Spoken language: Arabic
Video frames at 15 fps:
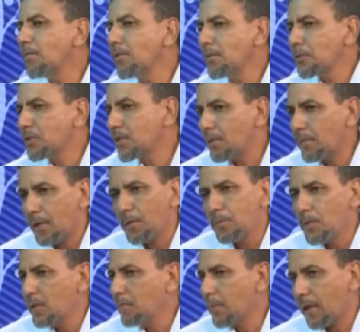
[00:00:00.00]
المجتمع
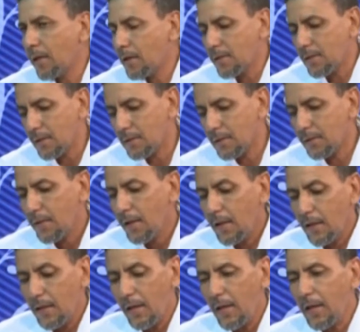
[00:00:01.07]
مهم ما يخسرش
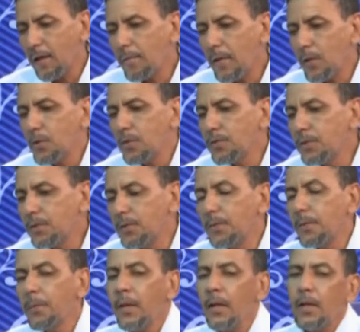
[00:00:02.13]
يا غير المخيوف انه
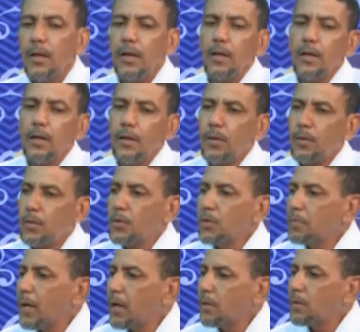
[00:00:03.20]
يعود
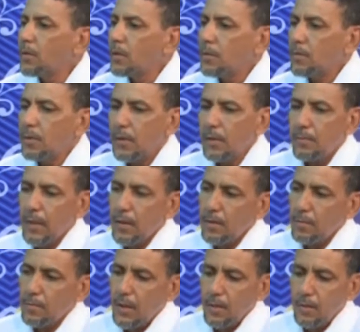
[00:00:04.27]
ما هو ولا ما
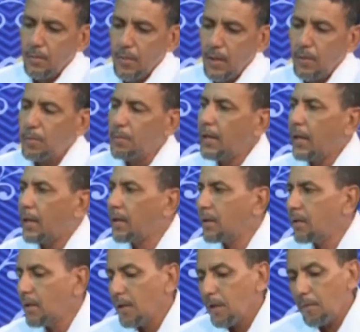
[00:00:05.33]
ما هو ما هو
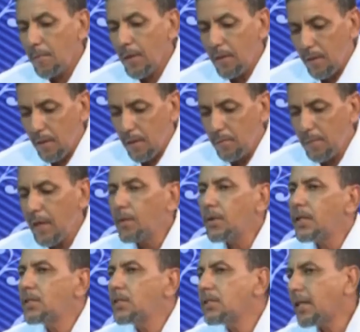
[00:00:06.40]
يخدم هذه ما هو
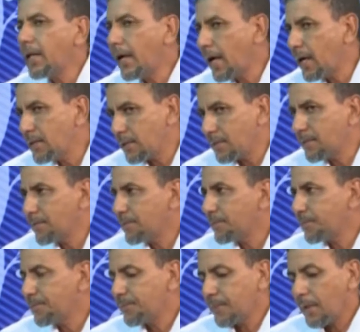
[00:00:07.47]
نتيجه الحاجه
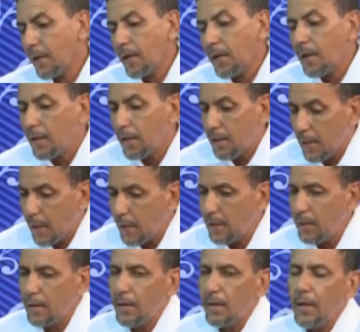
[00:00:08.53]

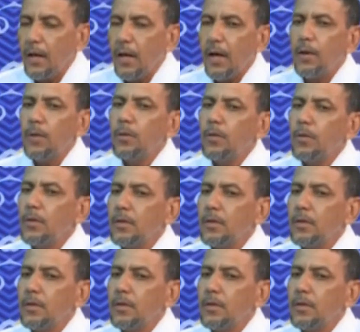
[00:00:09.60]
الثانيه انه